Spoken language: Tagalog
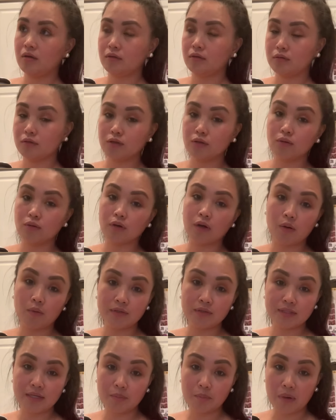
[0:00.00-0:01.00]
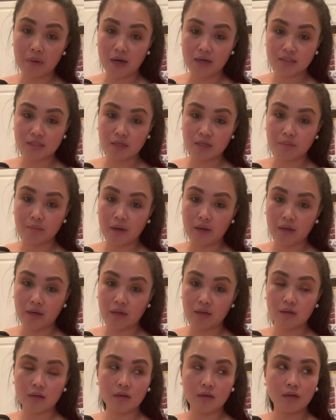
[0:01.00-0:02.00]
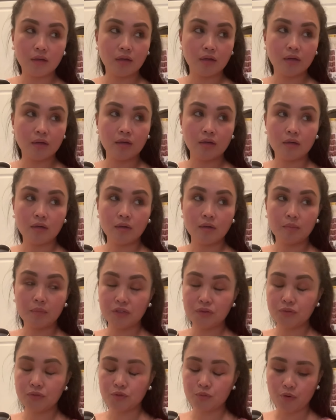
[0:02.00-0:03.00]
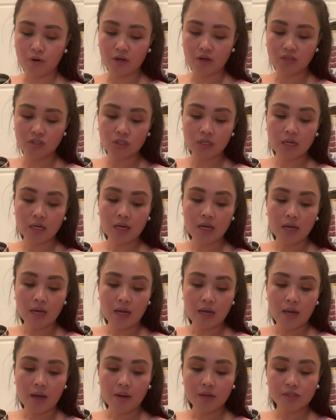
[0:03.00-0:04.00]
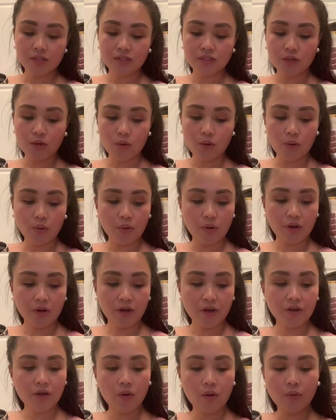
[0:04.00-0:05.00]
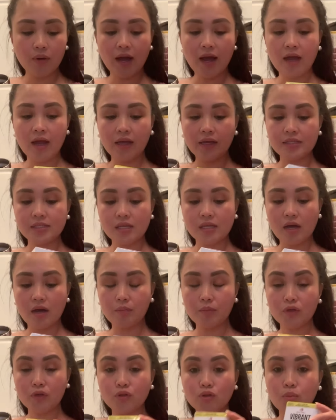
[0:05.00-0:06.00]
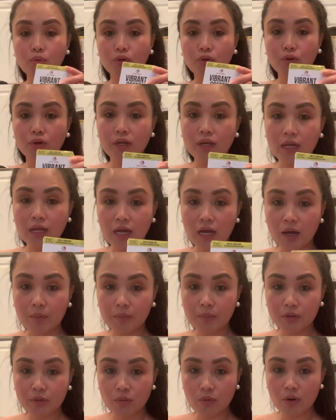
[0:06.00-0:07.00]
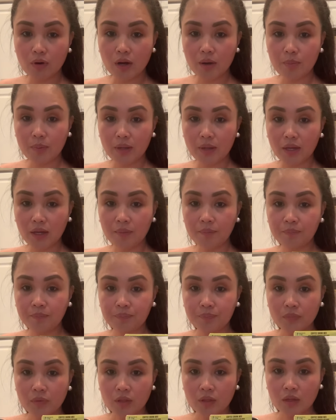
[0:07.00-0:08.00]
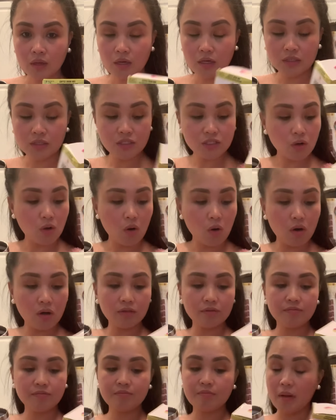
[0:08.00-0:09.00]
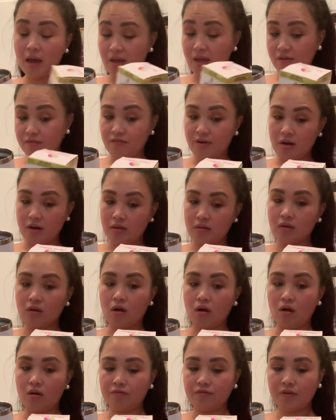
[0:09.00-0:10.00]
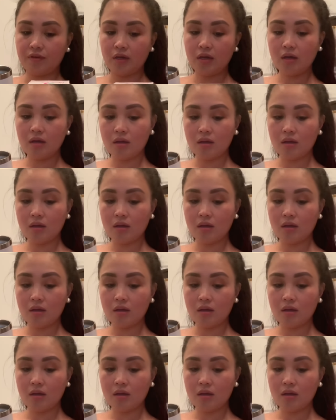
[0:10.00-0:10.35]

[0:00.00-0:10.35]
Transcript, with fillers: yung Awas Unboxing my, my toothbrush. So, here you go guys. Um, ito po yung ginagamit kong kape It's called Vibrant Coffee.